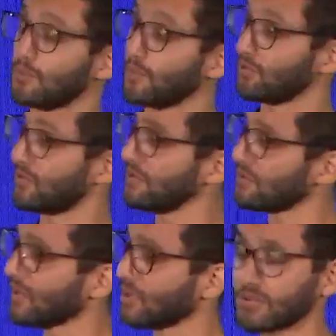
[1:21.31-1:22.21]
Mais aussi
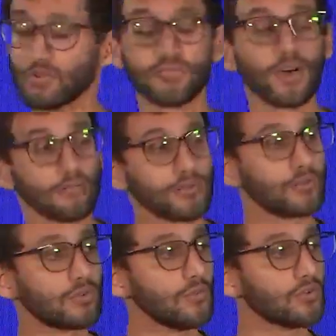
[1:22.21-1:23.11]
parce que faire un faux
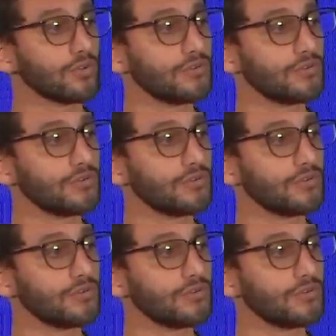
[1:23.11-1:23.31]
document sur